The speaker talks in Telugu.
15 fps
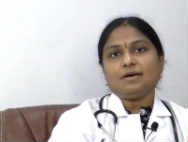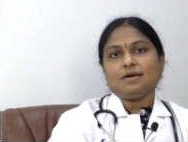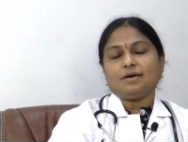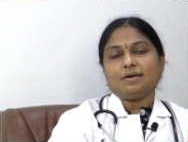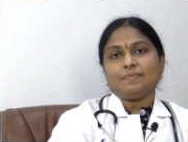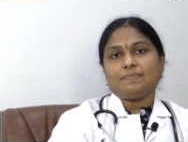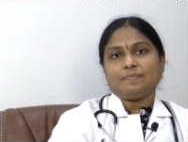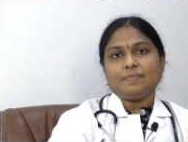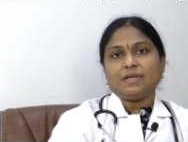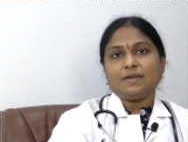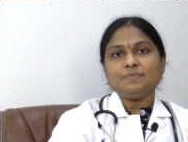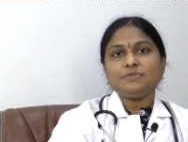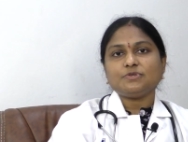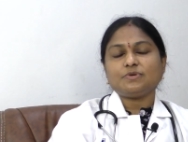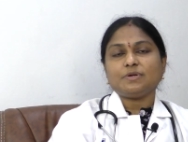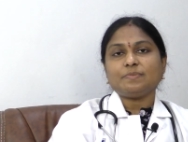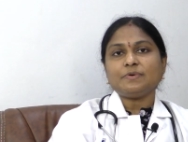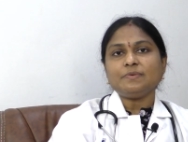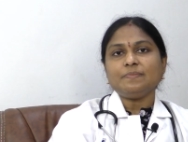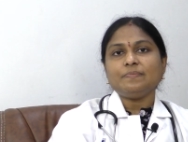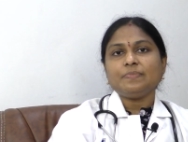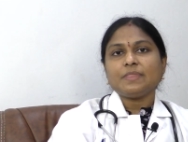uh, మనం
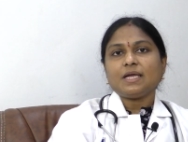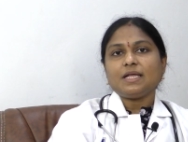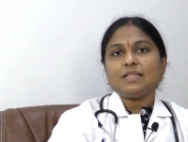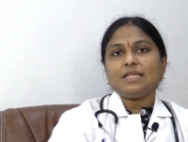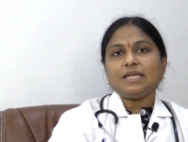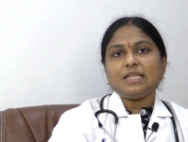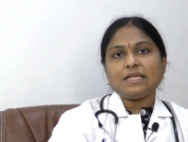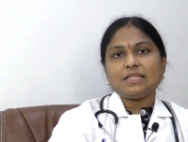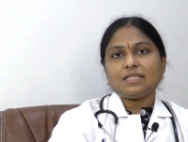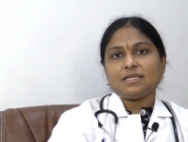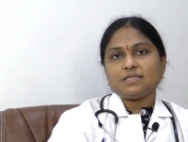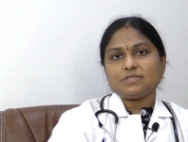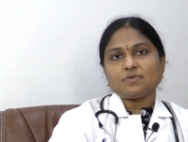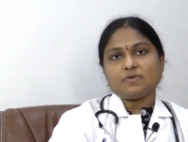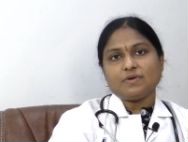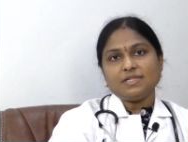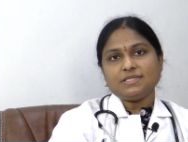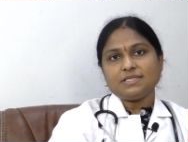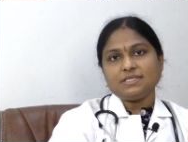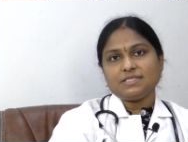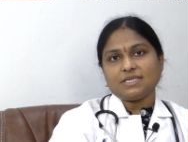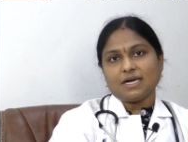చూడము దీనికి
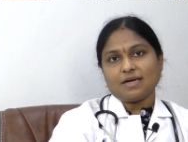తీసుకోవాల్సిన